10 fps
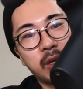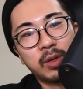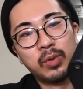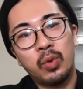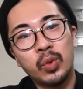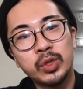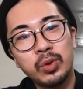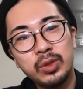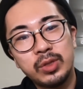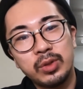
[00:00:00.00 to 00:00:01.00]
ね
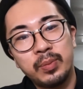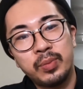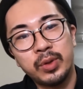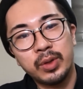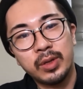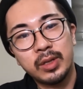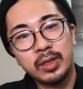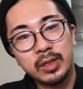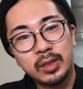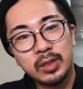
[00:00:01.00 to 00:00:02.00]
細いんですよグリップ
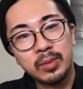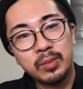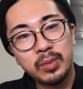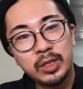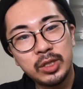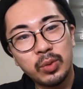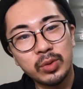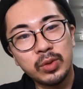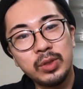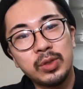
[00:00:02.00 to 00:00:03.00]
めっちゃ
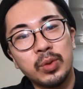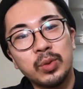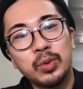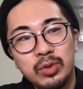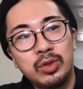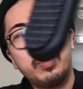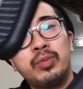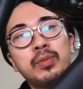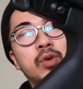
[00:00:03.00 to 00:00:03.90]
細いんですよグリップ